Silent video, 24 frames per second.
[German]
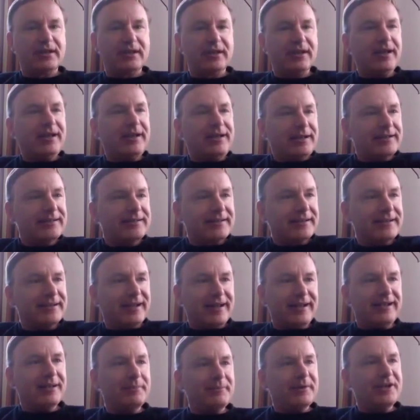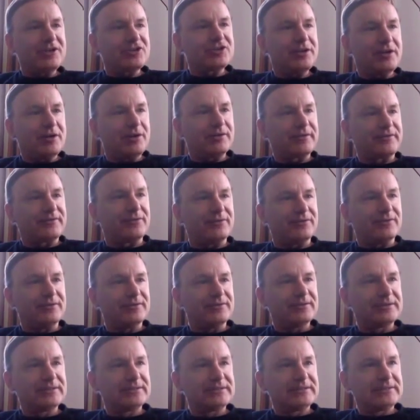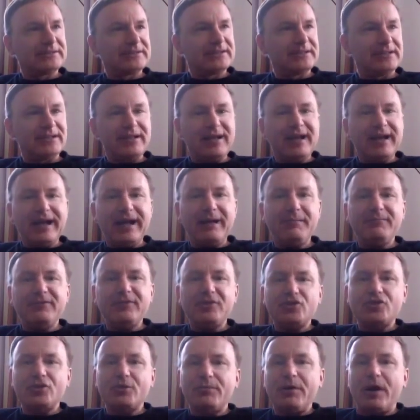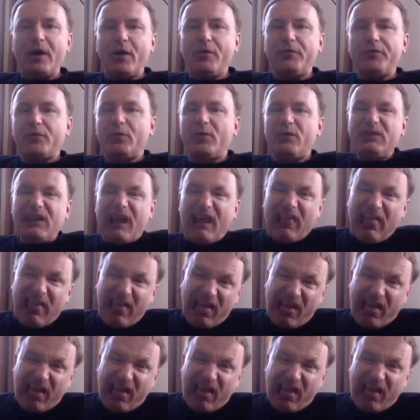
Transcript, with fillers: Ja, es geht anderen Menschen auch so. Ja, haben Sie schon mal aufgrund äh,